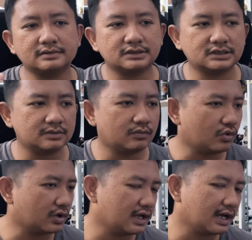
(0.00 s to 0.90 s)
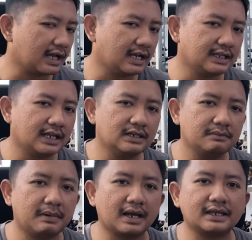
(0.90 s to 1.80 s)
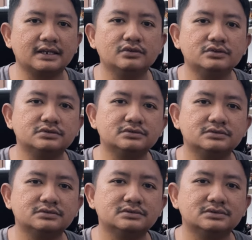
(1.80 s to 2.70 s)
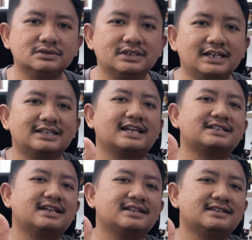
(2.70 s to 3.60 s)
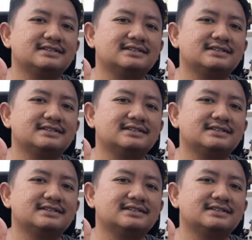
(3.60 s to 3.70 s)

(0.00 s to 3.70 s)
semoga kalian makin lucu di lintasan.